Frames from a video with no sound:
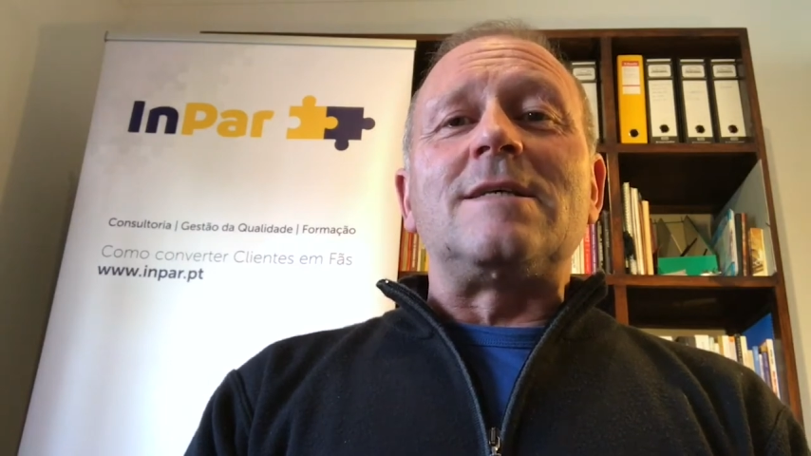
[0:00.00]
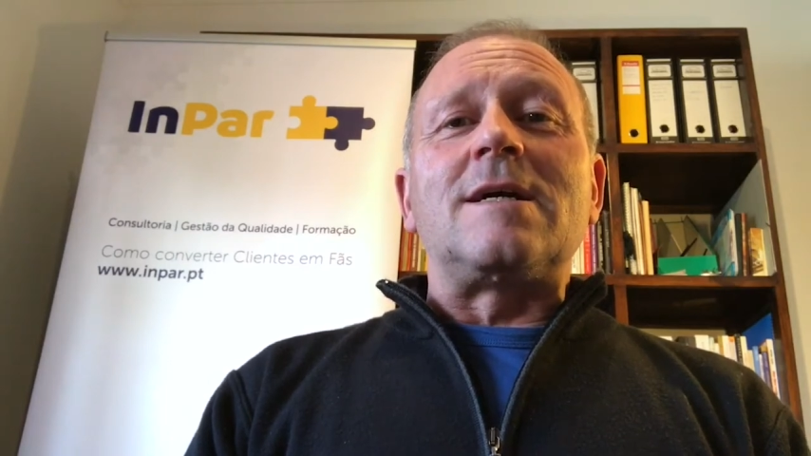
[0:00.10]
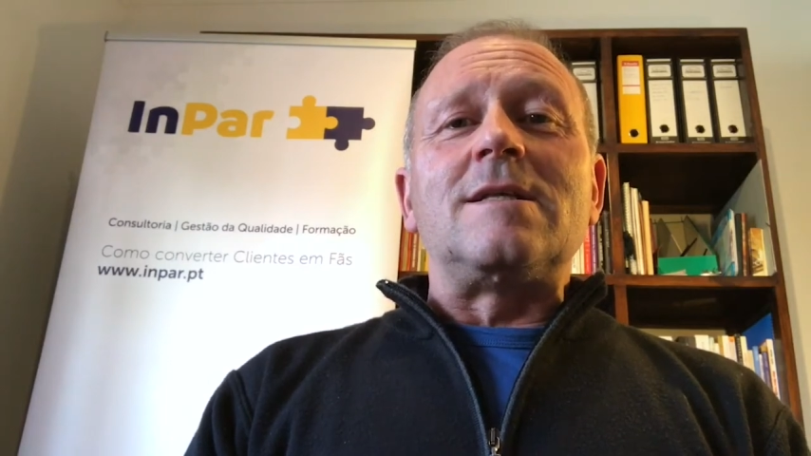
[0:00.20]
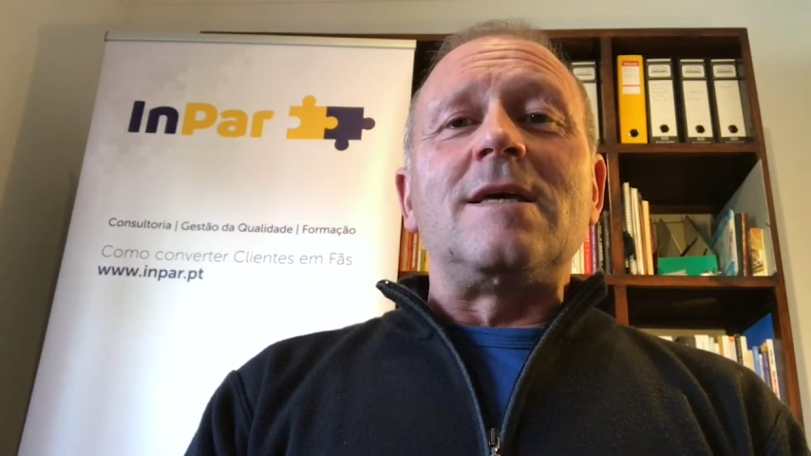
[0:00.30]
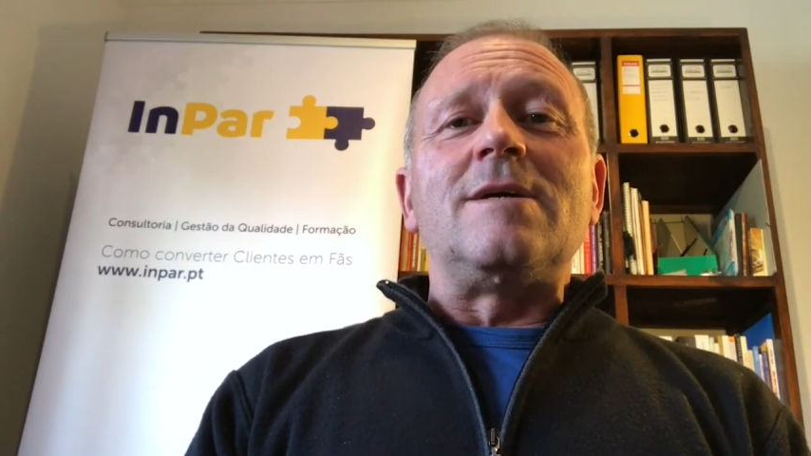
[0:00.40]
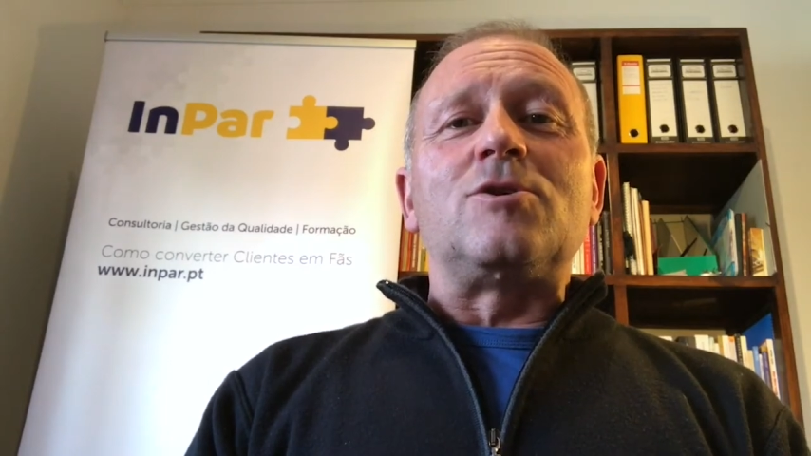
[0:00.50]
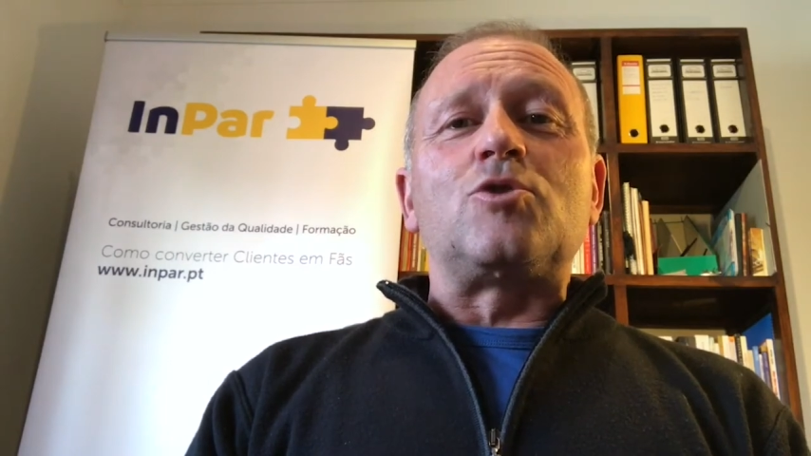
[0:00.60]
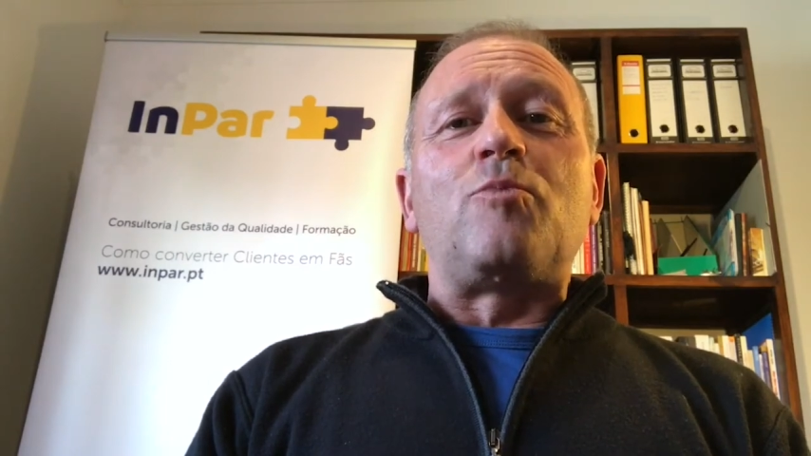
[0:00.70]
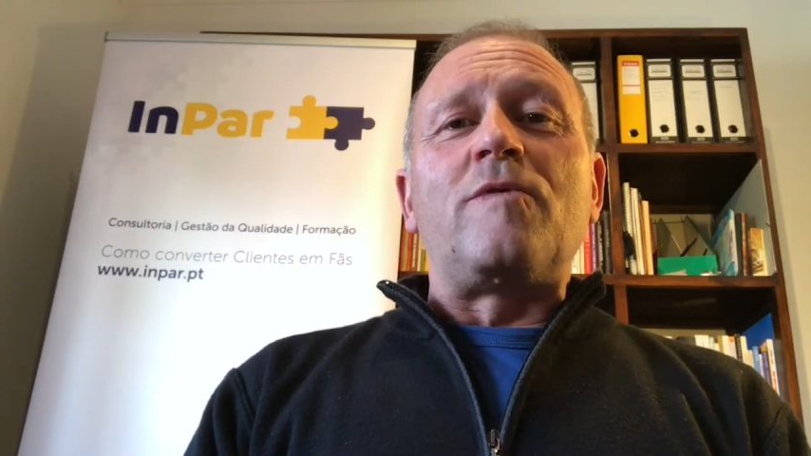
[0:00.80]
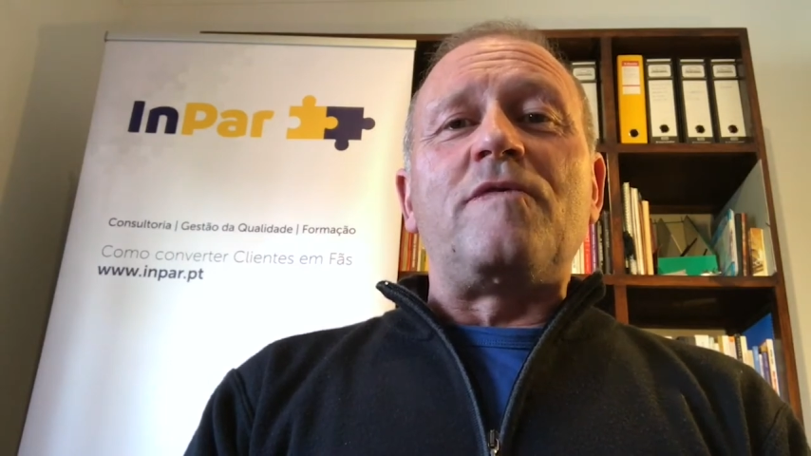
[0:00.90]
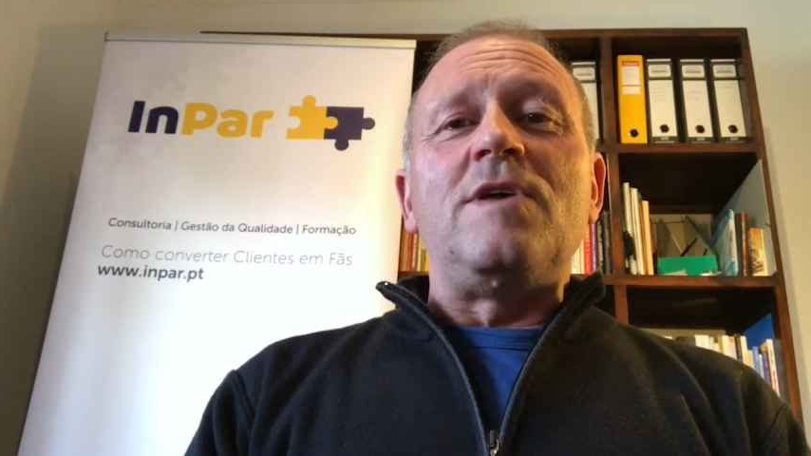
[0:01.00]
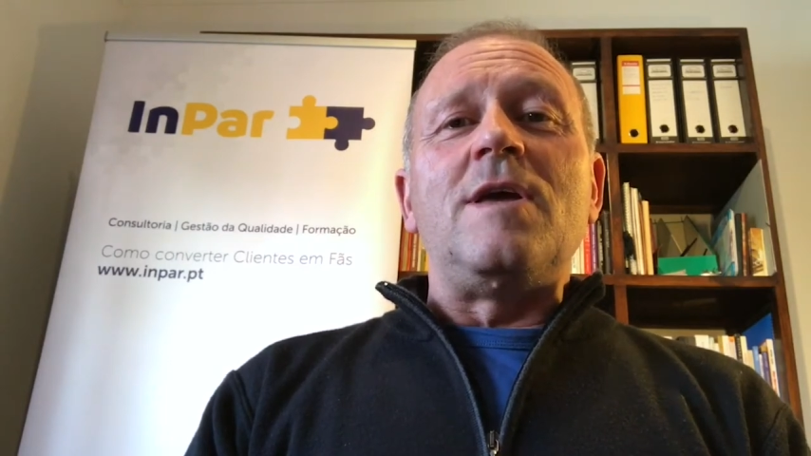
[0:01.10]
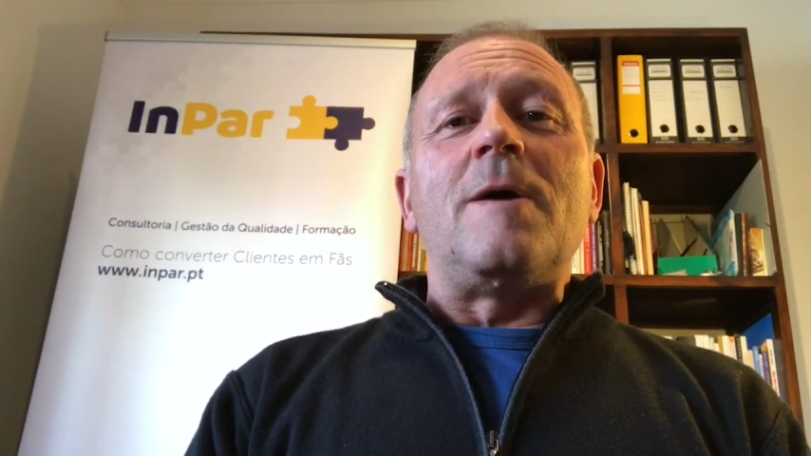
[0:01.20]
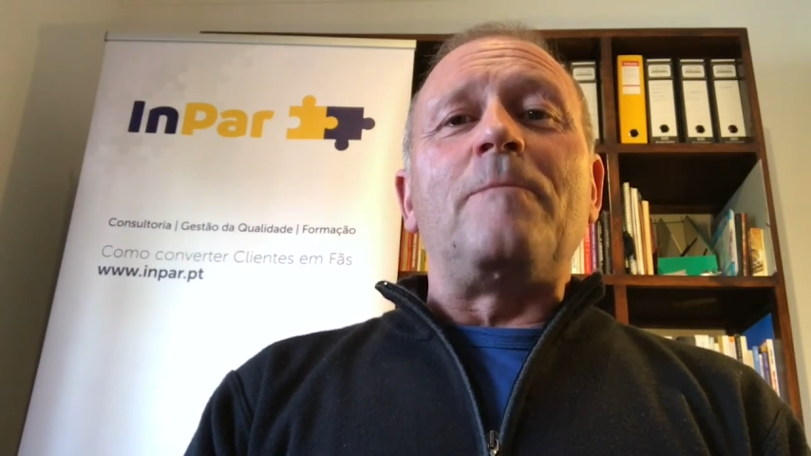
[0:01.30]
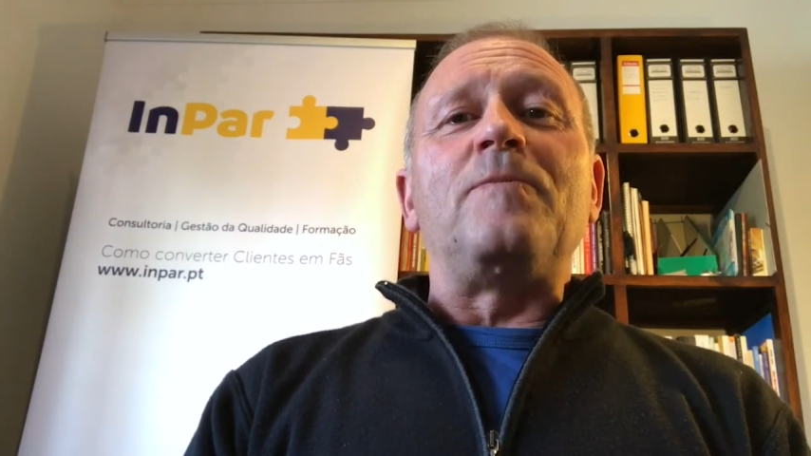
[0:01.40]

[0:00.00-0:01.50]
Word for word: a clientes por via